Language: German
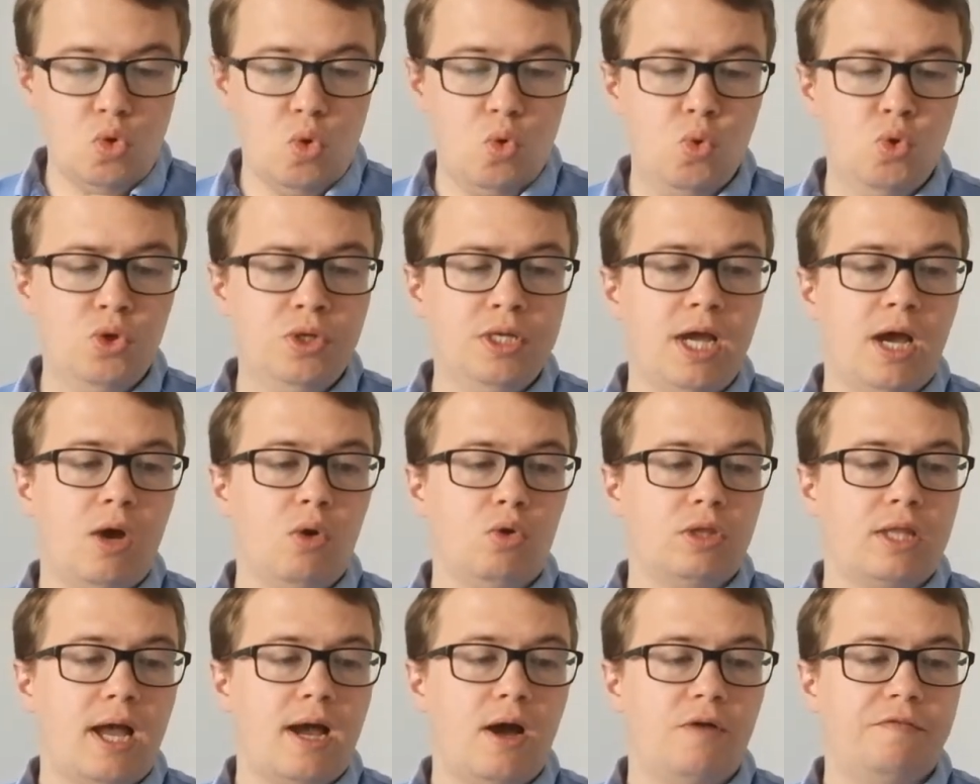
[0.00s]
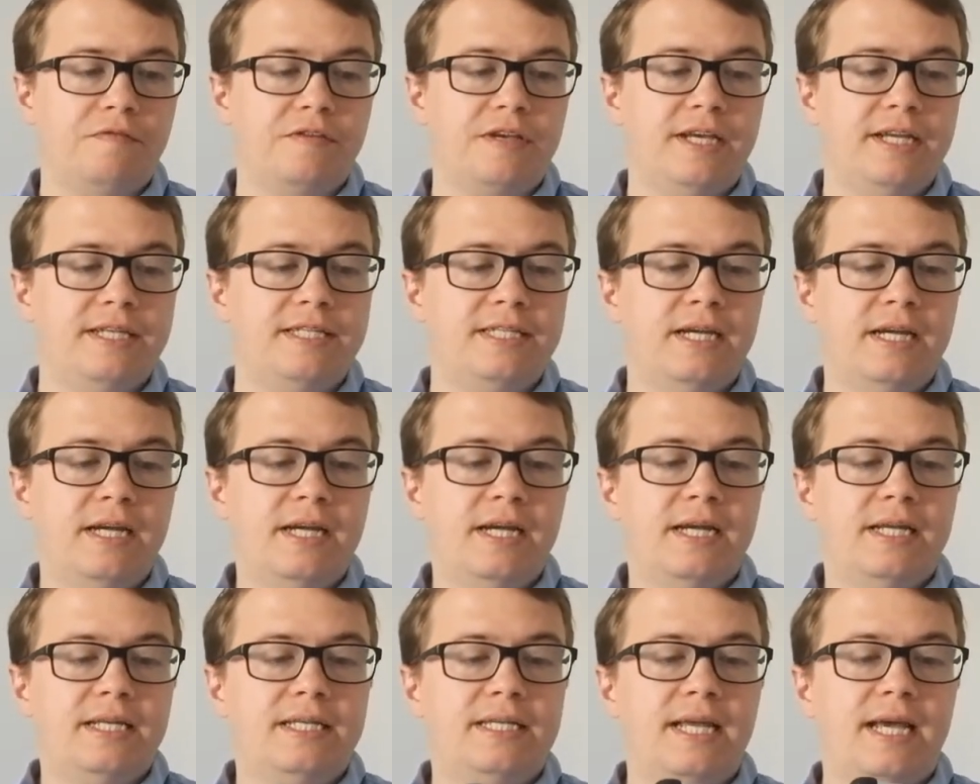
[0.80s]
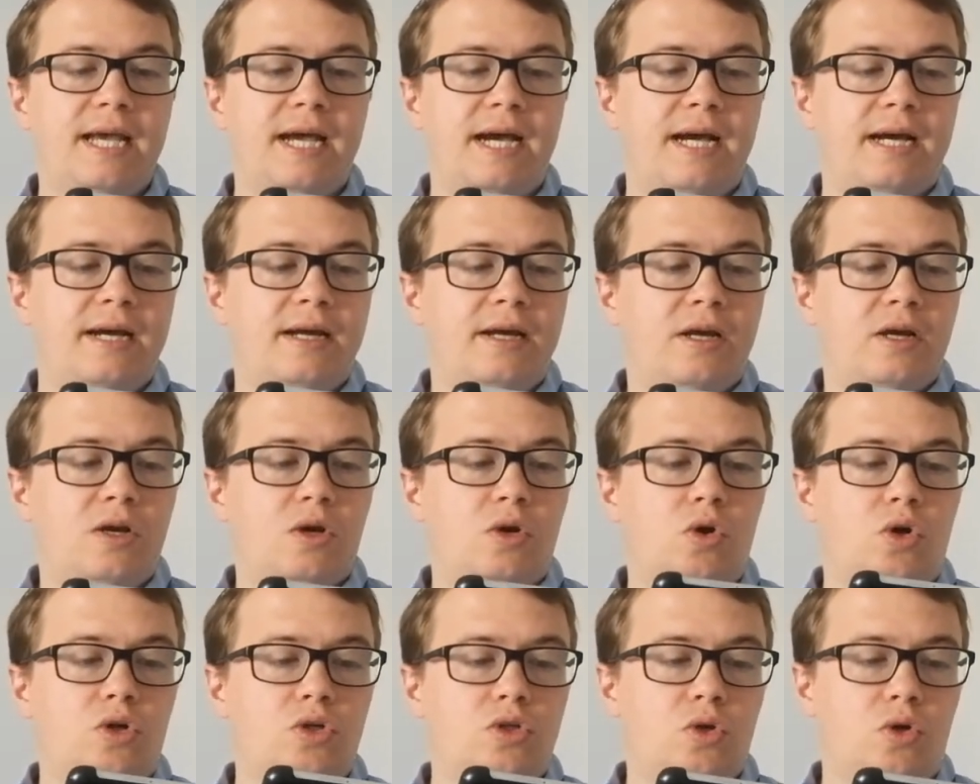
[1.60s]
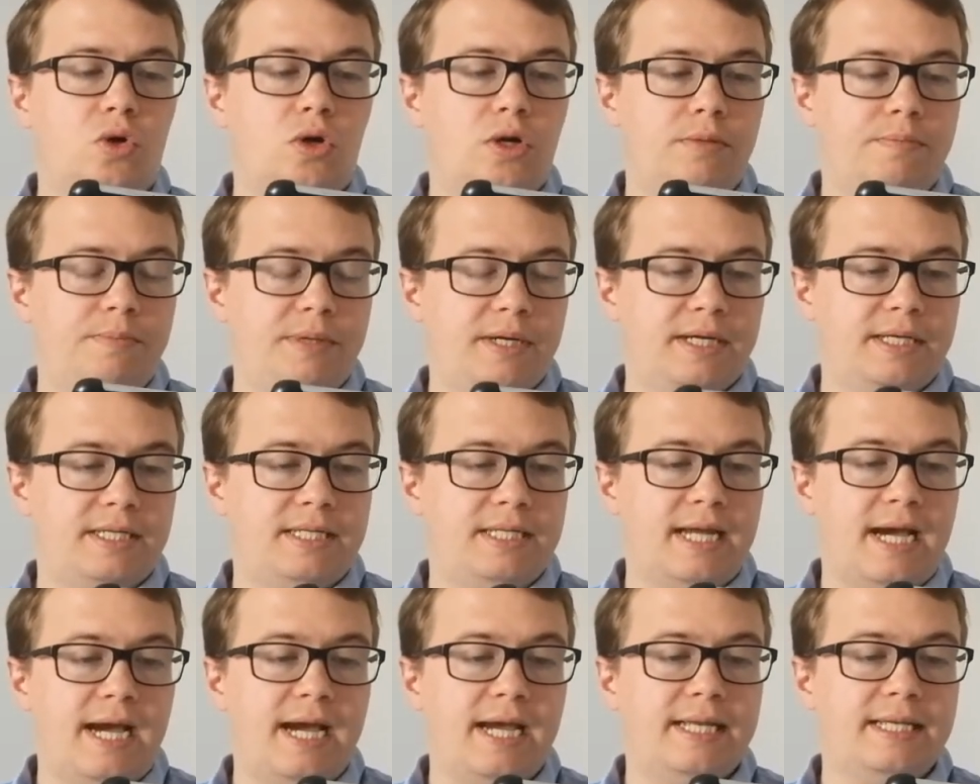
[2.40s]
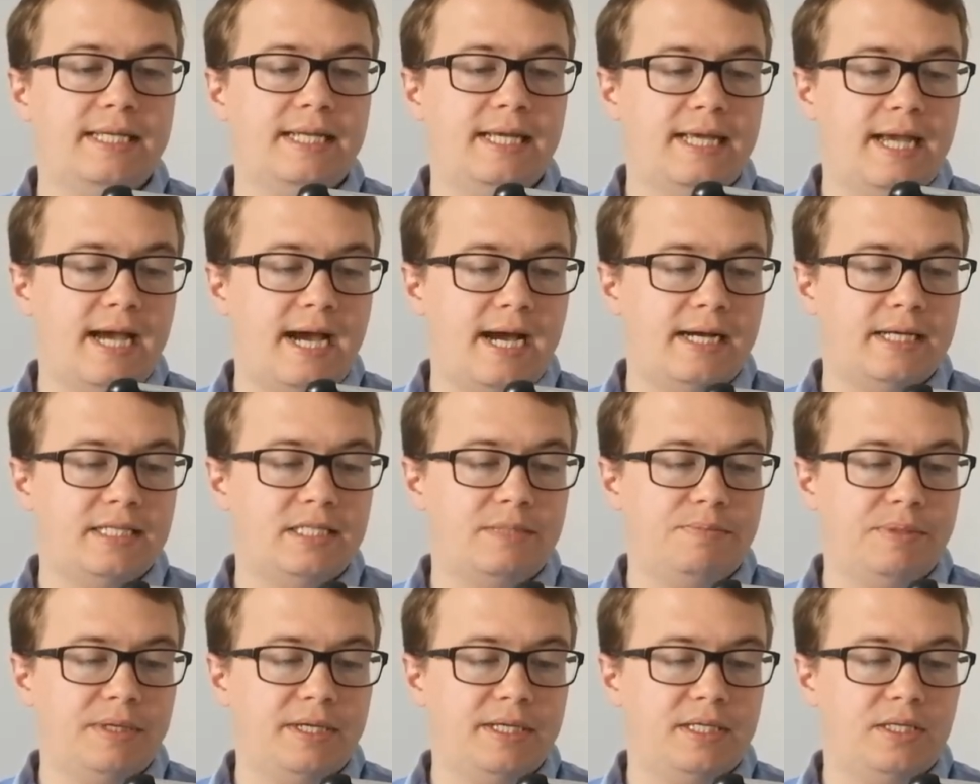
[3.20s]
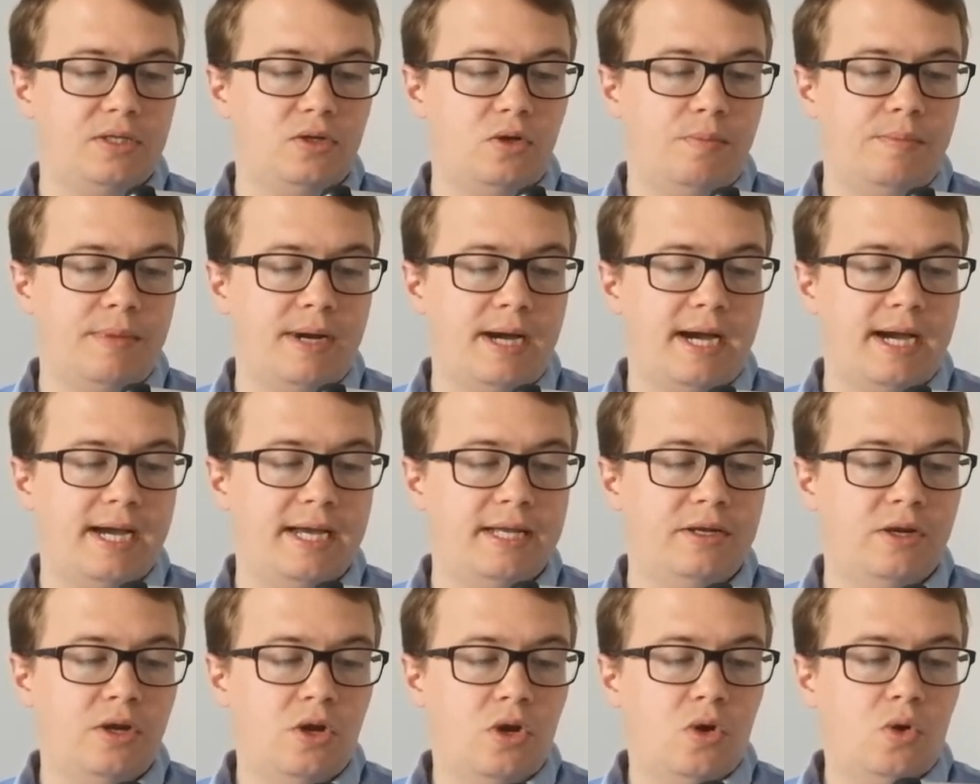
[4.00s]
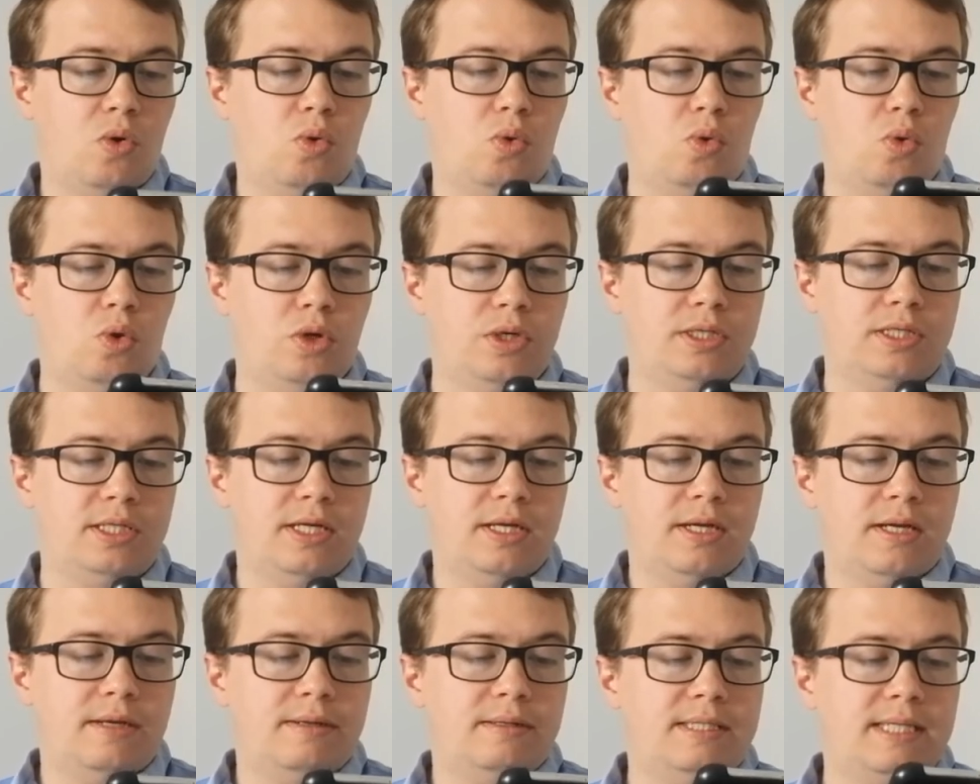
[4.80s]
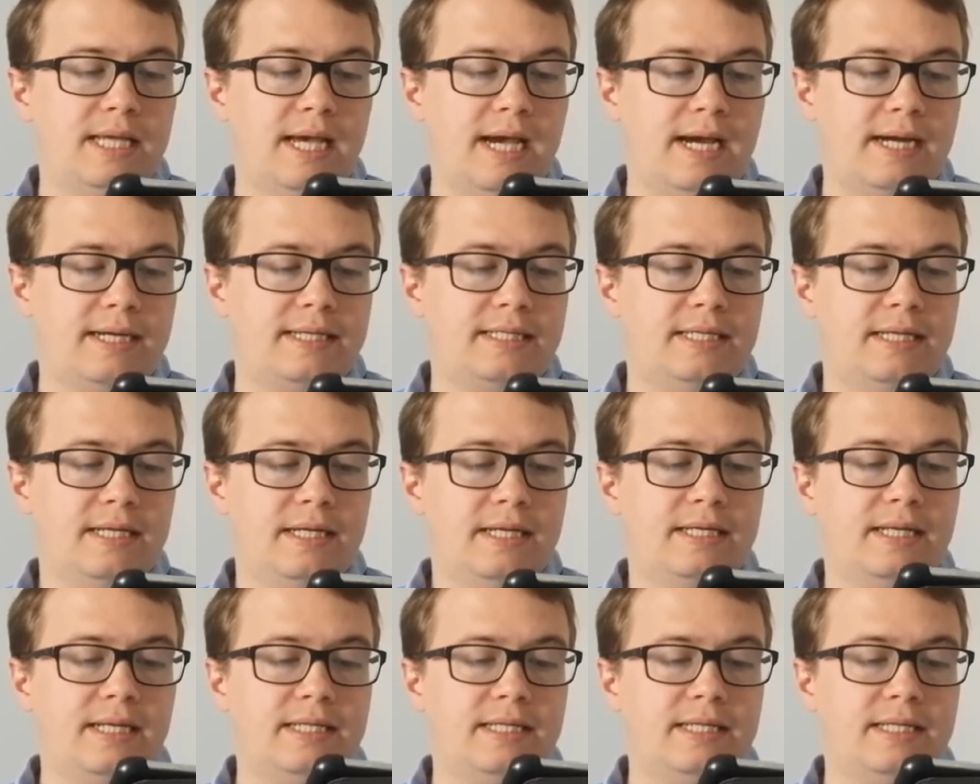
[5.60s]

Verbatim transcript: Und auch darauf geht der Kontrollbericht ein, der Jahresbericht nochmal ein und sagt,